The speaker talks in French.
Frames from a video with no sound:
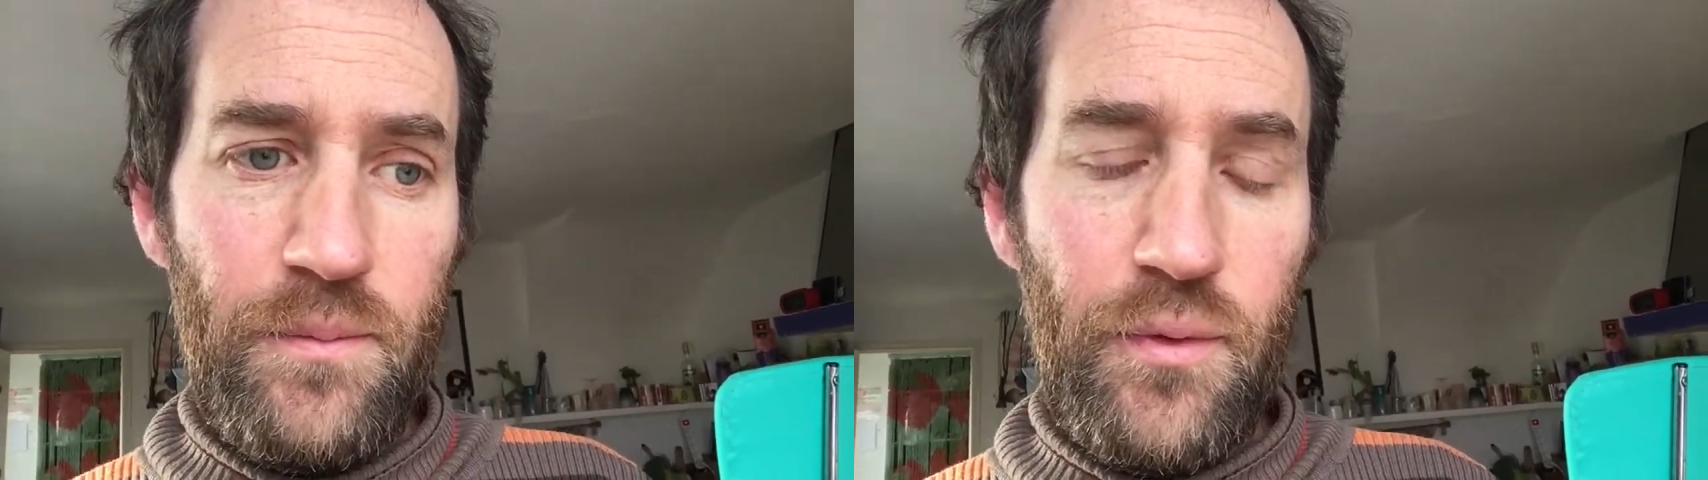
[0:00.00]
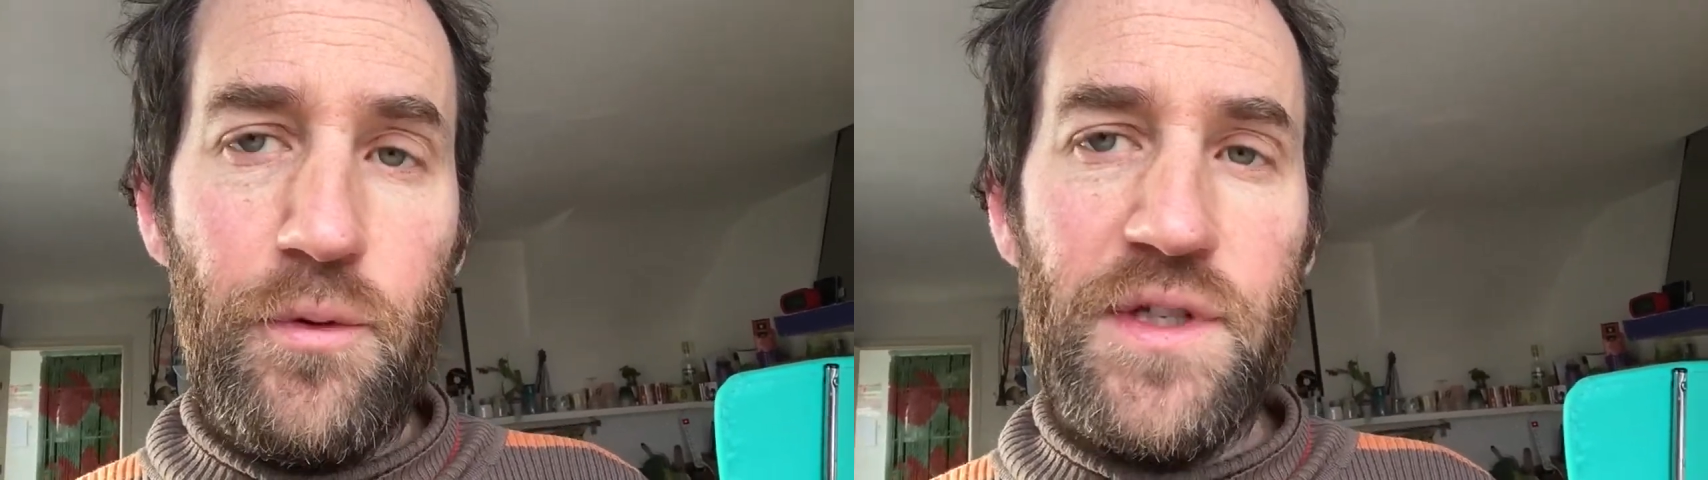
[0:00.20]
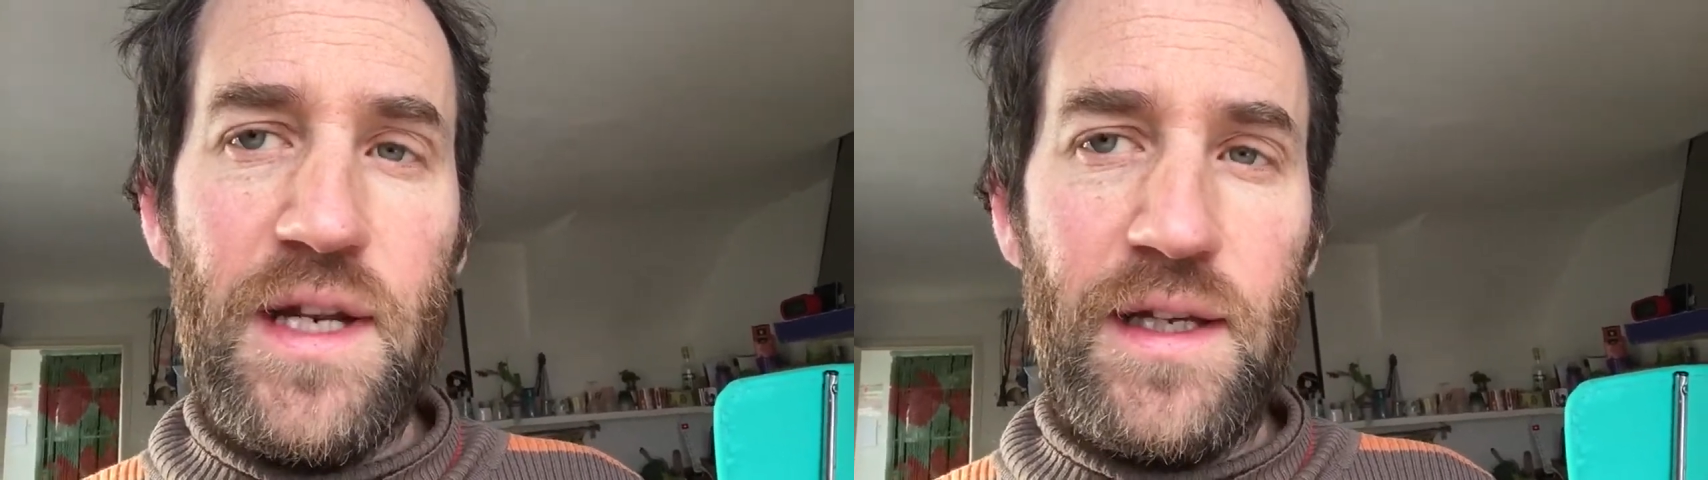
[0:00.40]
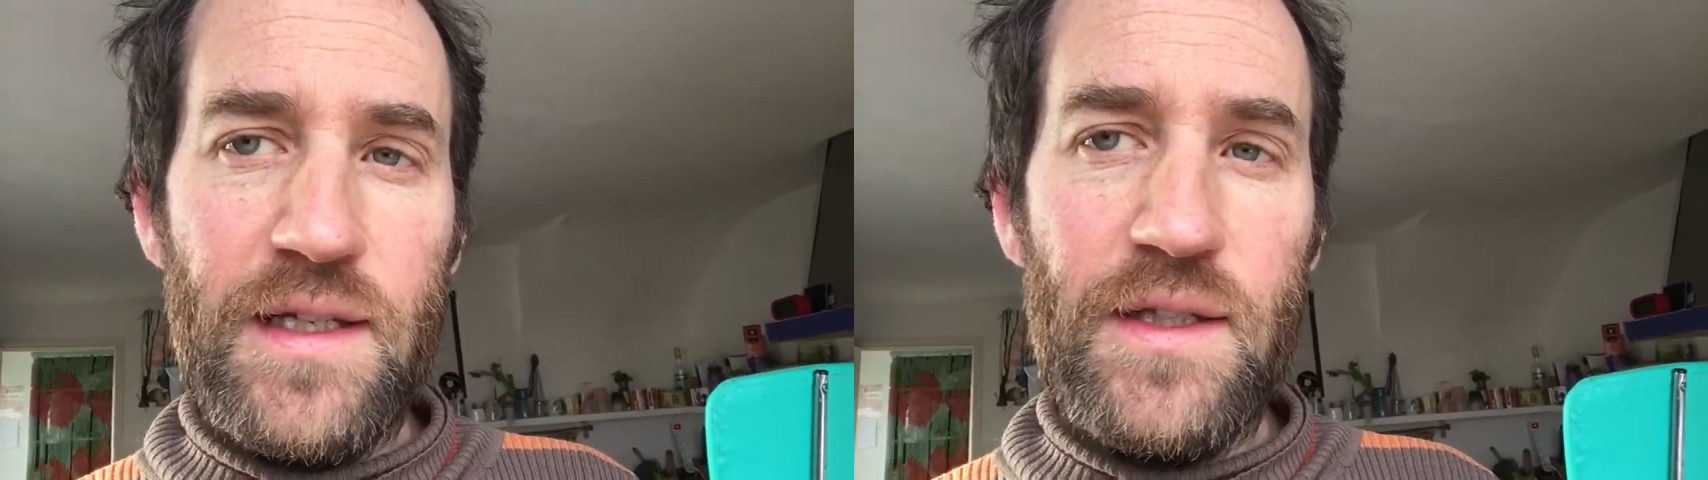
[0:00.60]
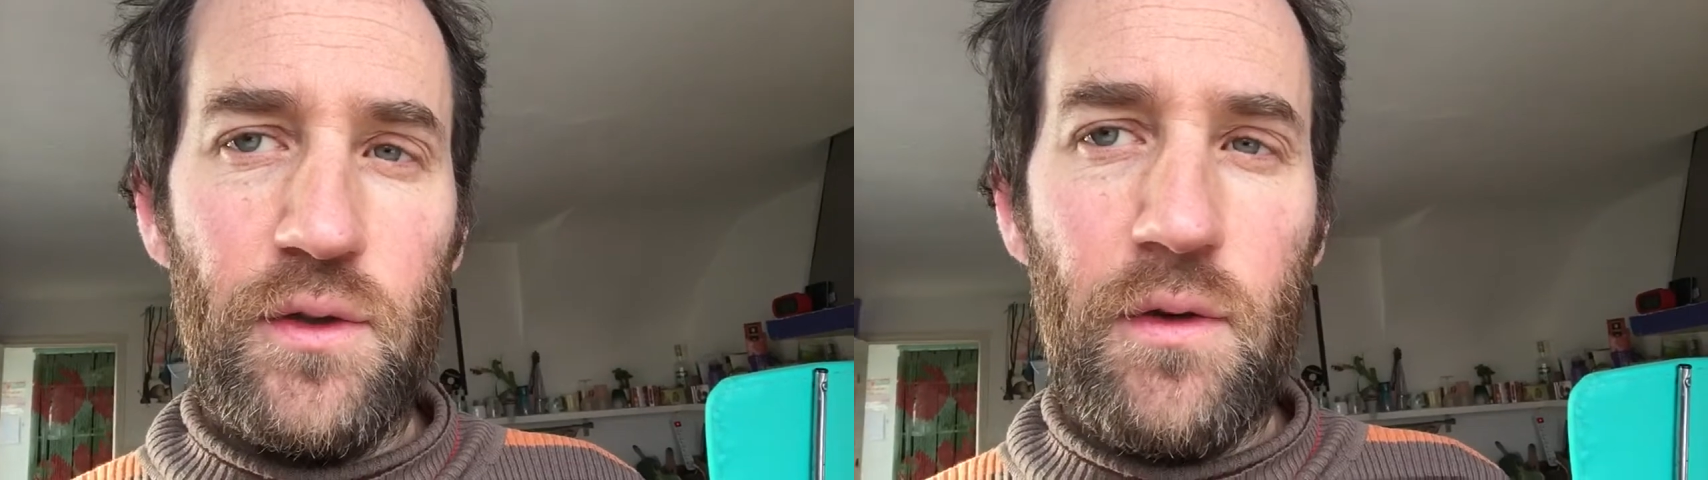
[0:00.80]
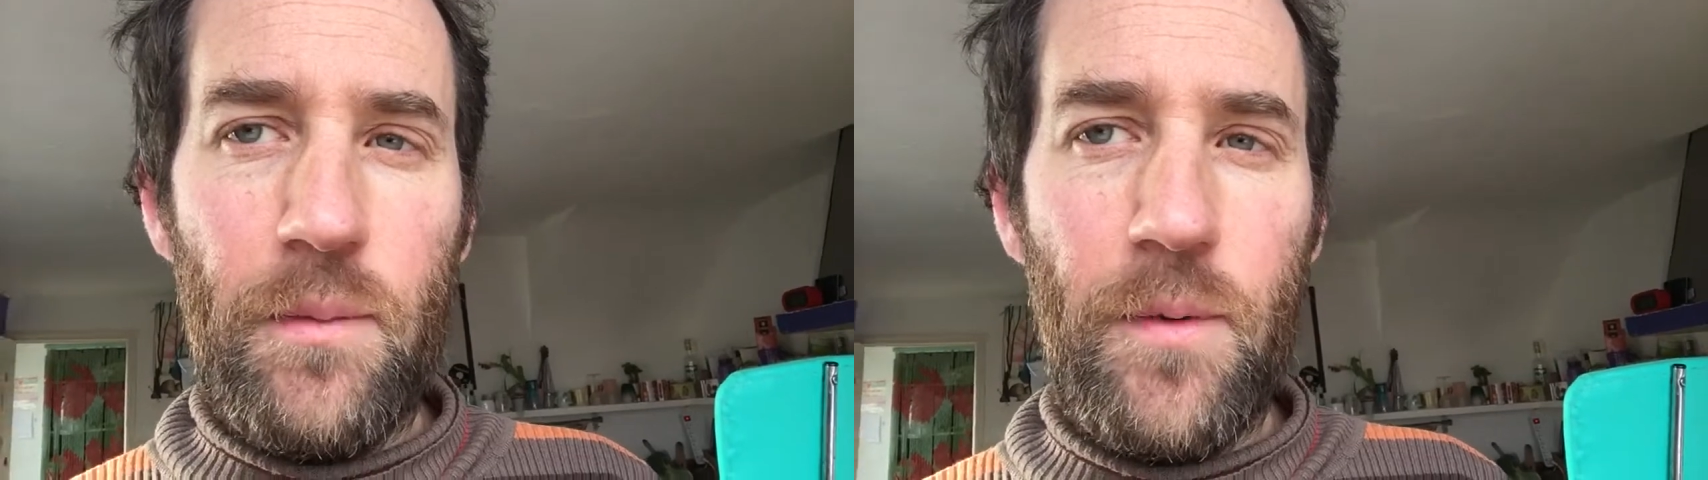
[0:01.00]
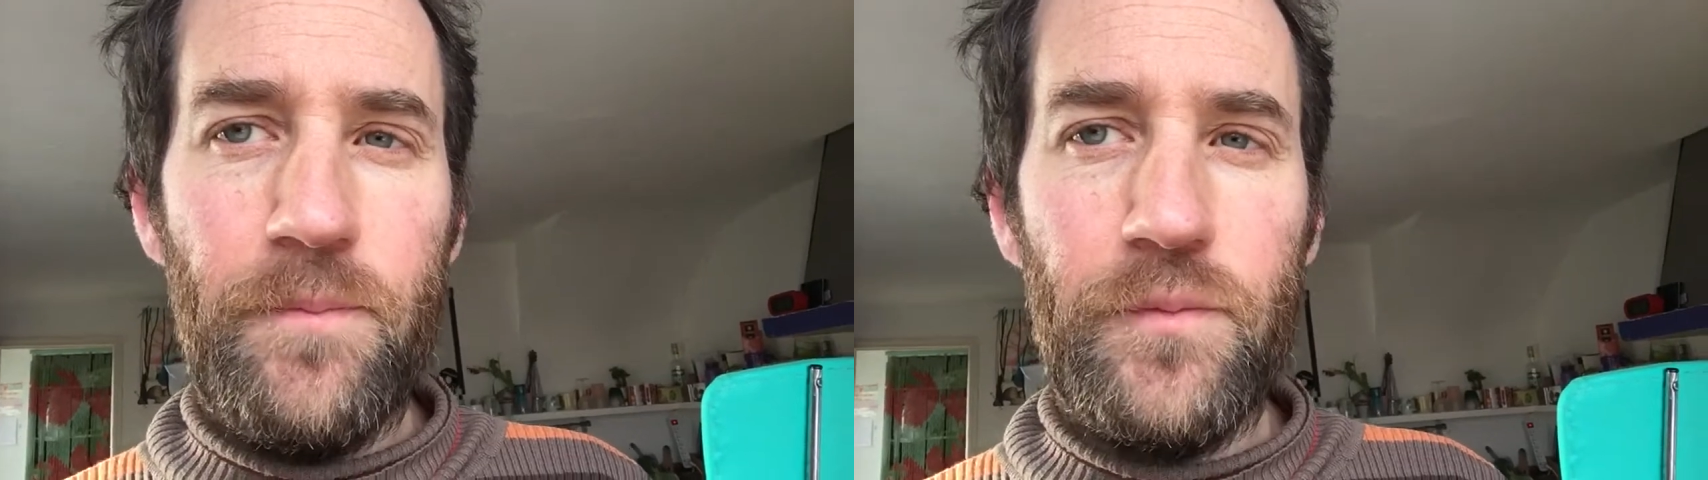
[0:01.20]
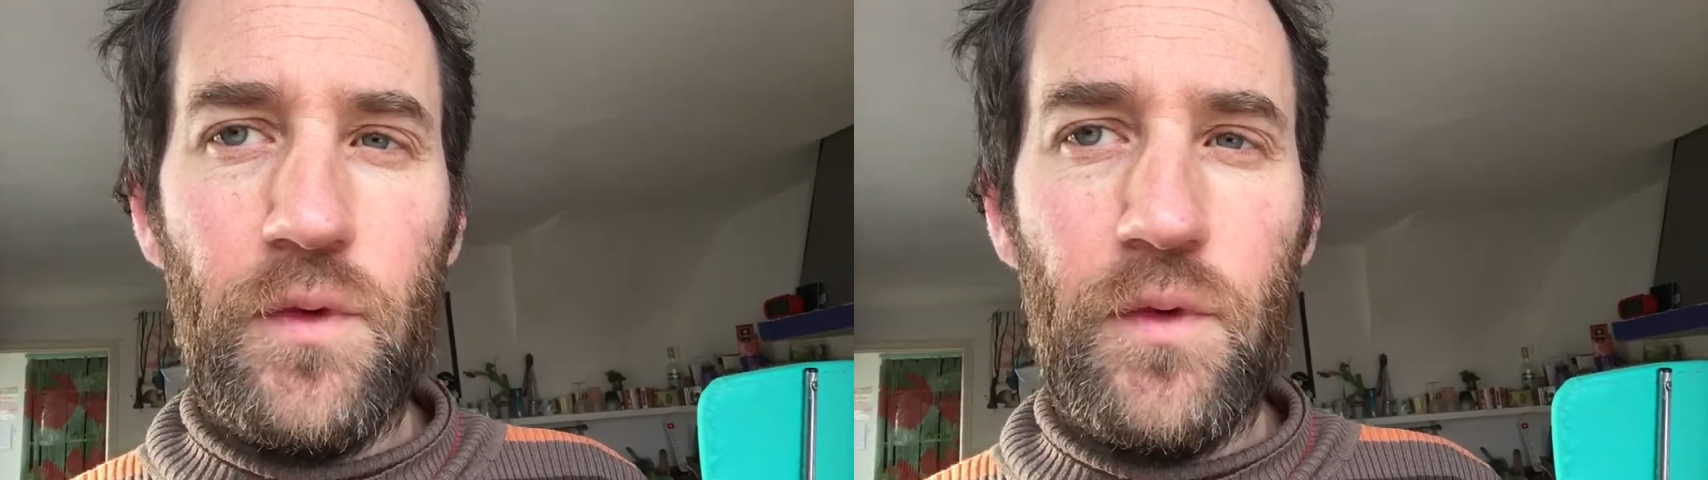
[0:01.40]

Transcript: pour poser les questions normalement.